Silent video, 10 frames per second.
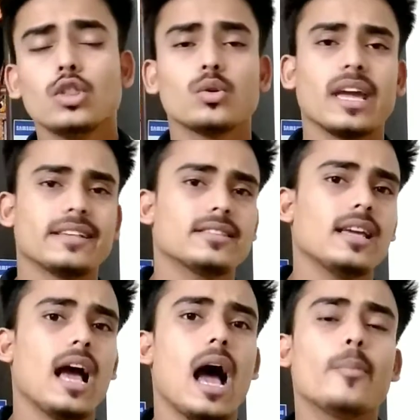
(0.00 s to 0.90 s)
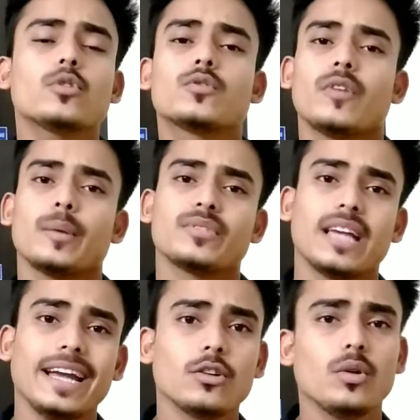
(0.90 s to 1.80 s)
तो कैसे आप उस
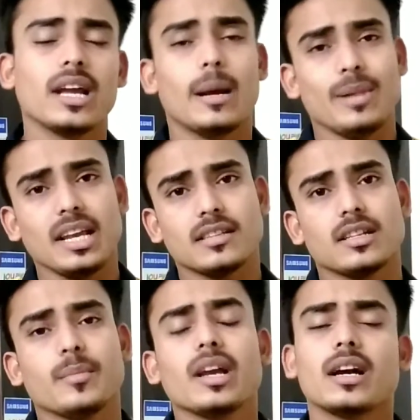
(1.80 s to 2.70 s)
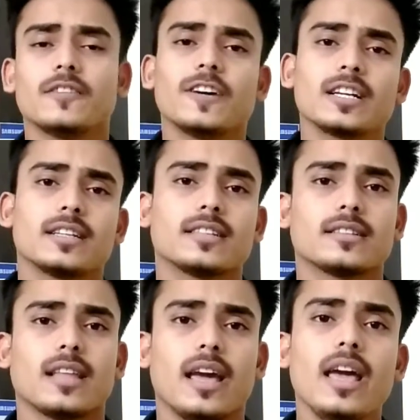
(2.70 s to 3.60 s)
वेबसाइट को एक एप्लीकेशन में कन्वर्ट कर
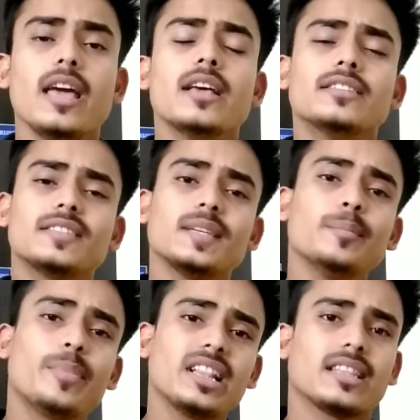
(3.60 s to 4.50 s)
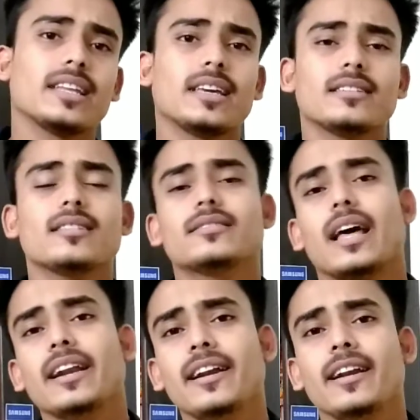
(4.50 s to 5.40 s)
सकते हैं सिंपल तरीके से
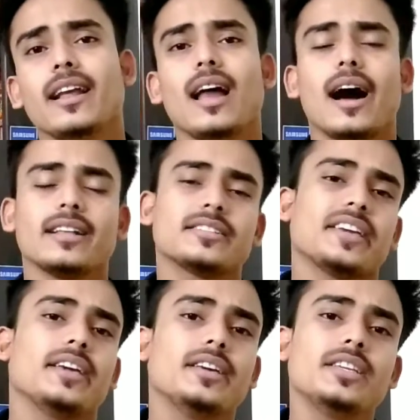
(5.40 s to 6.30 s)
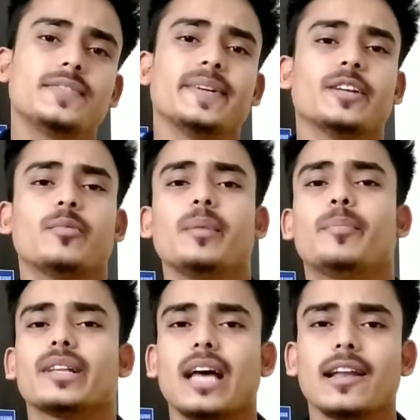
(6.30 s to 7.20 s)
सारी डिटेल आज के इस वीडियो में
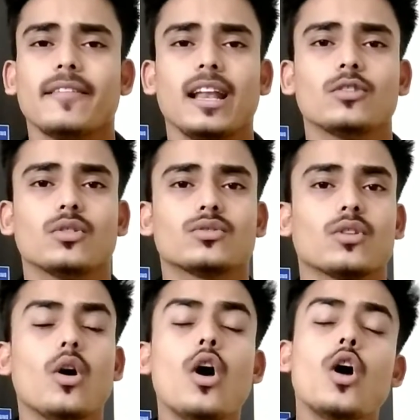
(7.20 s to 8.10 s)
बताने वाला हूँ दोस्तों